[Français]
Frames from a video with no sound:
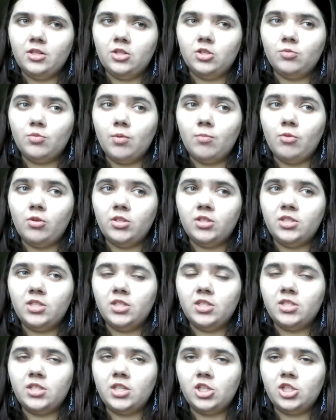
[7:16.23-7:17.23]
Je me demande
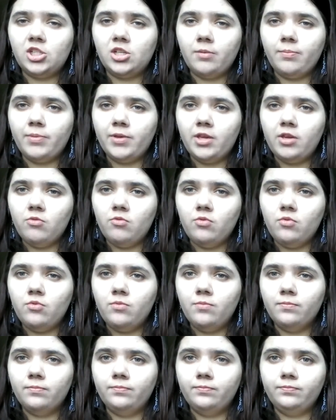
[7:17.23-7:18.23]
s'il s'est échappé ou,